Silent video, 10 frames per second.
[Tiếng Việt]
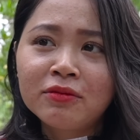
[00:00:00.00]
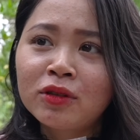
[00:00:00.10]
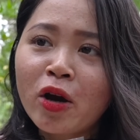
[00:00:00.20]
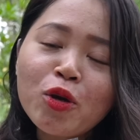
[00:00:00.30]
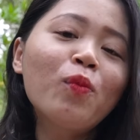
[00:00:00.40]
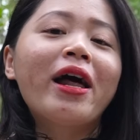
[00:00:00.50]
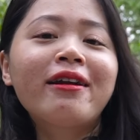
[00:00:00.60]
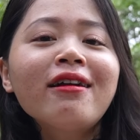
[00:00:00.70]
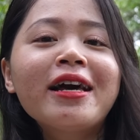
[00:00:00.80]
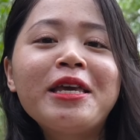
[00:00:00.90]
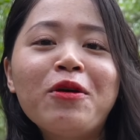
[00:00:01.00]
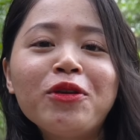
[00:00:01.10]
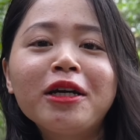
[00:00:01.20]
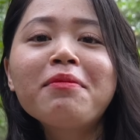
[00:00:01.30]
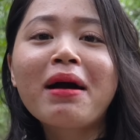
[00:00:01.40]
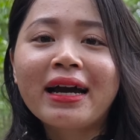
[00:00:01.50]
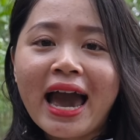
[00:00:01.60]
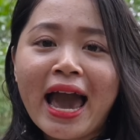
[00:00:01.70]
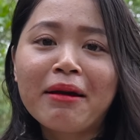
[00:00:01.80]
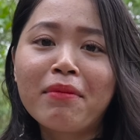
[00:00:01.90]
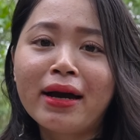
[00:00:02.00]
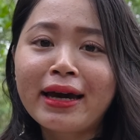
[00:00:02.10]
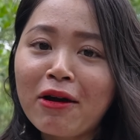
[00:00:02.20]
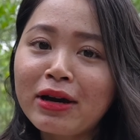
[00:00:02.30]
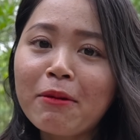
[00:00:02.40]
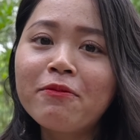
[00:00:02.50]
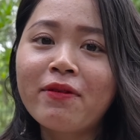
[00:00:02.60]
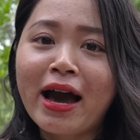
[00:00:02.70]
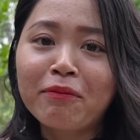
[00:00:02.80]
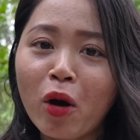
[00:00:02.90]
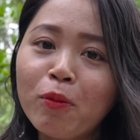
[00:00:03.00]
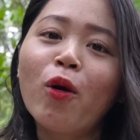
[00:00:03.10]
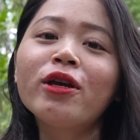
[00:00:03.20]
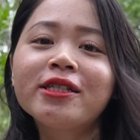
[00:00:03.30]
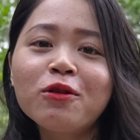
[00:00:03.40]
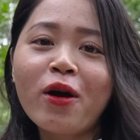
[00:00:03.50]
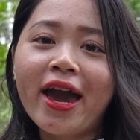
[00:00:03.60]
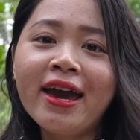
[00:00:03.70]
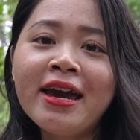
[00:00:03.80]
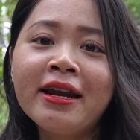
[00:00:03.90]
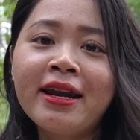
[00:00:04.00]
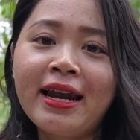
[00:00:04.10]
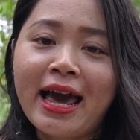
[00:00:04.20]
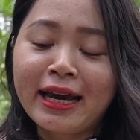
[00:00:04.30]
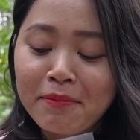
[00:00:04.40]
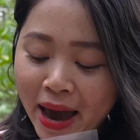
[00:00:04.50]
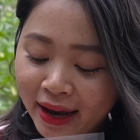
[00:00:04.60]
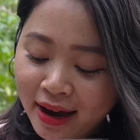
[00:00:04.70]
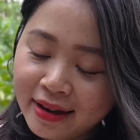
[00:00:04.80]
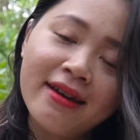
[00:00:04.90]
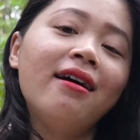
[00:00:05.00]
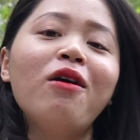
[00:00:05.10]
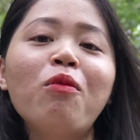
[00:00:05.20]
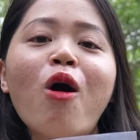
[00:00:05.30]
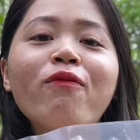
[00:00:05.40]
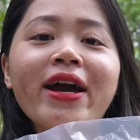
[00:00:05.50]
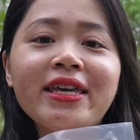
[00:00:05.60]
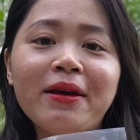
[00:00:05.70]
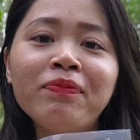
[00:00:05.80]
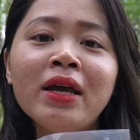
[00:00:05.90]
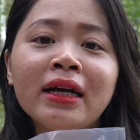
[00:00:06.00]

Nói chung là rất là nhiều những cái mặt hàng mà cao cấp và bồi bổ cho sức khỏe Nên là các bạn ờ, nhớ ủng hộ Phan Diễm